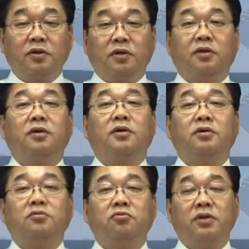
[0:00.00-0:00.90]

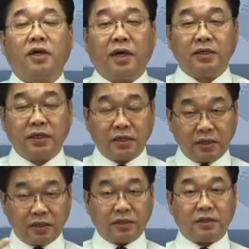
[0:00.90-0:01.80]
어 우리가
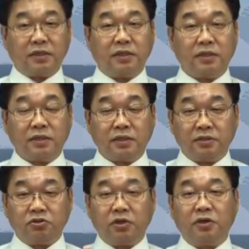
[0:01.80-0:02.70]
가장 그
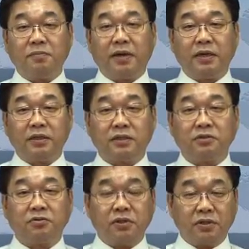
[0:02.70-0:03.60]
최근에 많이
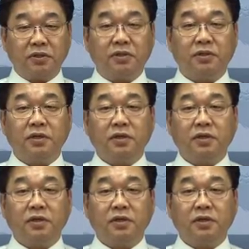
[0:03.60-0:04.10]
쓰고 있는